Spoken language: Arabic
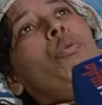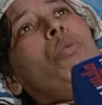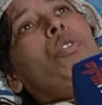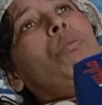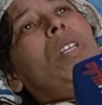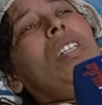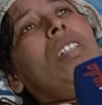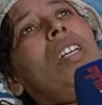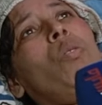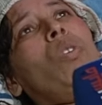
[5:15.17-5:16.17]
وبينهم
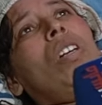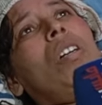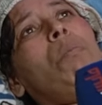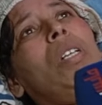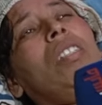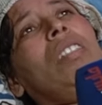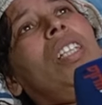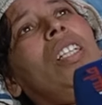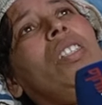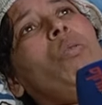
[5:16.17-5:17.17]
عداوه ما عندي
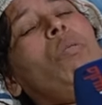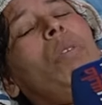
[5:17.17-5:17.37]
عداوه